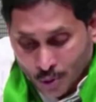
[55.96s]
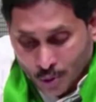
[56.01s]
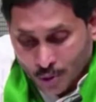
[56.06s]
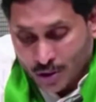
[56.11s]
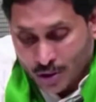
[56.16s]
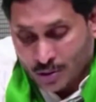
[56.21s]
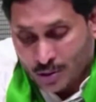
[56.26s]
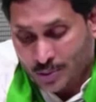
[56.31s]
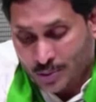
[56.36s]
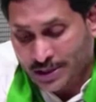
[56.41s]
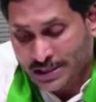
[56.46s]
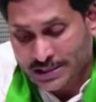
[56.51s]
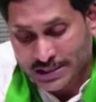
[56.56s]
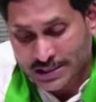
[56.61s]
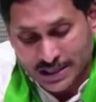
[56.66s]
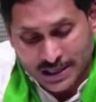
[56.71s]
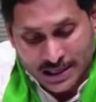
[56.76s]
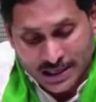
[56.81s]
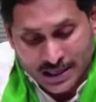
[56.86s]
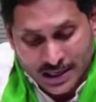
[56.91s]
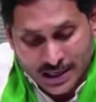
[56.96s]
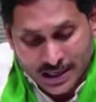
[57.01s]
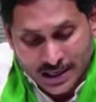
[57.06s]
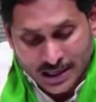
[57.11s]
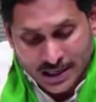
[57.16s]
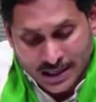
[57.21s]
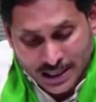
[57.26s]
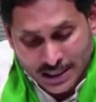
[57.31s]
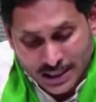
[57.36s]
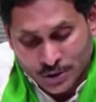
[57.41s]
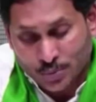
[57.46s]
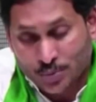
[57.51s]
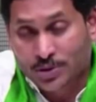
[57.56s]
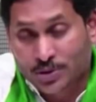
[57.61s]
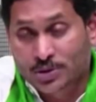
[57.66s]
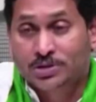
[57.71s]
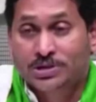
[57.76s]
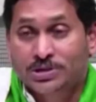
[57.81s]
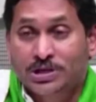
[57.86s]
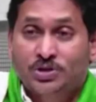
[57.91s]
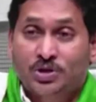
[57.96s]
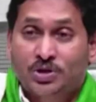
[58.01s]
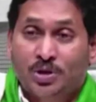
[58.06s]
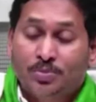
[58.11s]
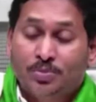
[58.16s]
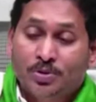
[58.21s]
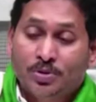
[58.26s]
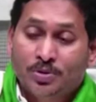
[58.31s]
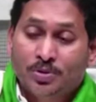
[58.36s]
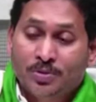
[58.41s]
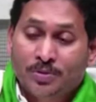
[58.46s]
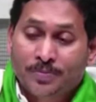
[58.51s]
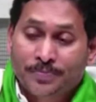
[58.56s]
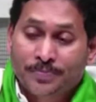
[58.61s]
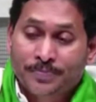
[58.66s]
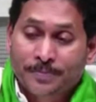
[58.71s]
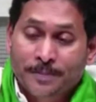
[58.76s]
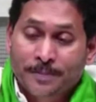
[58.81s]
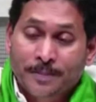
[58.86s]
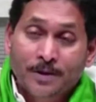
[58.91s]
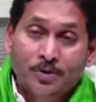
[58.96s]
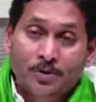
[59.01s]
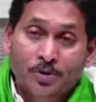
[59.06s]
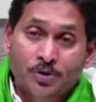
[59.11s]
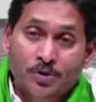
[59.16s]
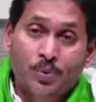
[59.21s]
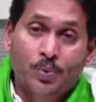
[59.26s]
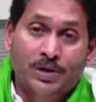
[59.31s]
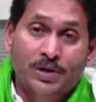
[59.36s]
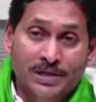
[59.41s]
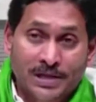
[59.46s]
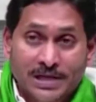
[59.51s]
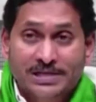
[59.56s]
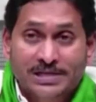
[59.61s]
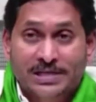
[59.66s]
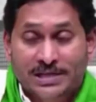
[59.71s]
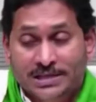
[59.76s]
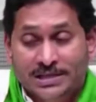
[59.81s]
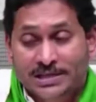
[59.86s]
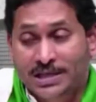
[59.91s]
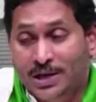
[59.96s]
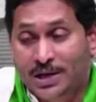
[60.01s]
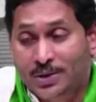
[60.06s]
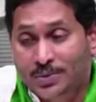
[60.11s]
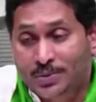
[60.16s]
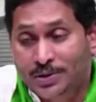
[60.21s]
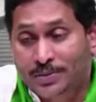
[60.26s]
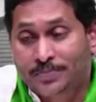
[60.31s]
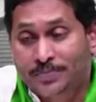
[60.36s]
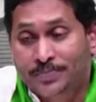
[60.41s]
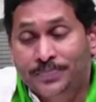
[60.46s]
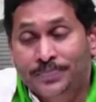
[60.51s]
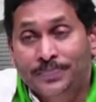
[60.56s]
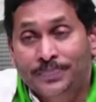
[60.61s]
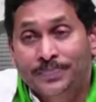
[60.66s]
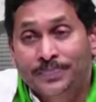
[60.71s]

మూడవ విడత రైతు భరోసా సొమ్మును ఈరోజు విడుదల చేస్తూ ఉన్నాం